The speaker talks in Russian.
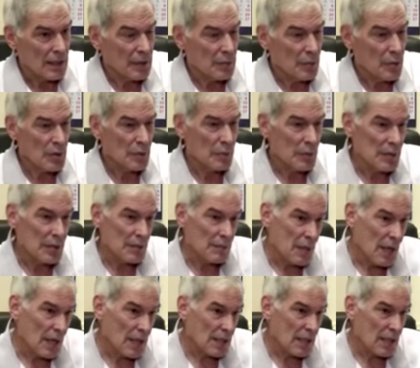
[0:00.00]
Это может быть и
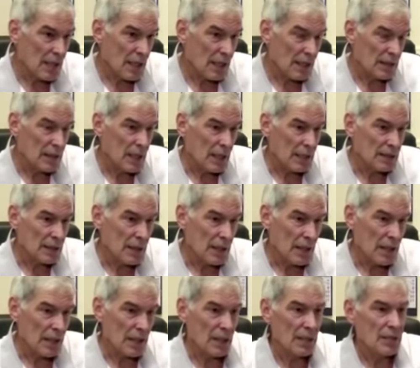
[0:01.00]
мягкая контактная
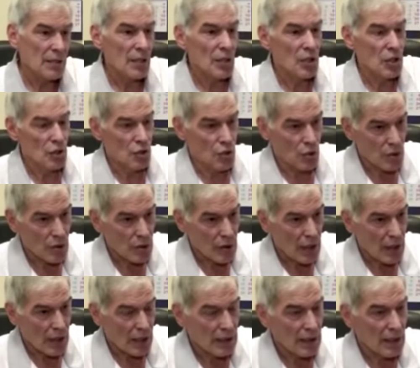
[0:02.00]
коррекция, и
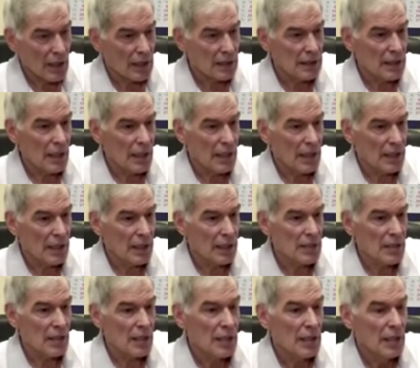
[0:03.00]
жесткая контактная
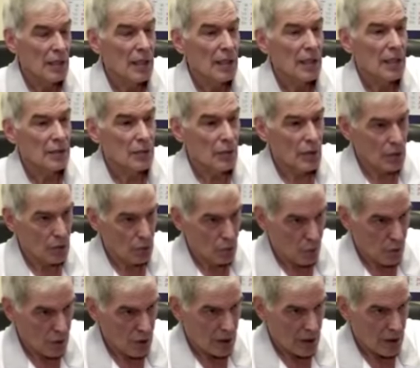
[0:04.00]
коррекция, которая
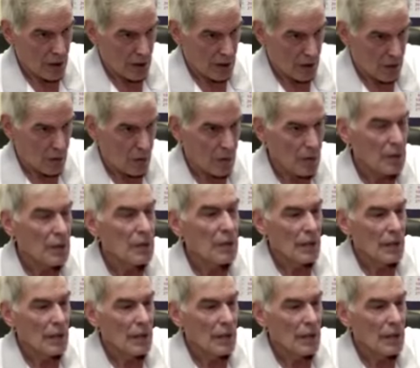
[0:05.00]
тоже хорошо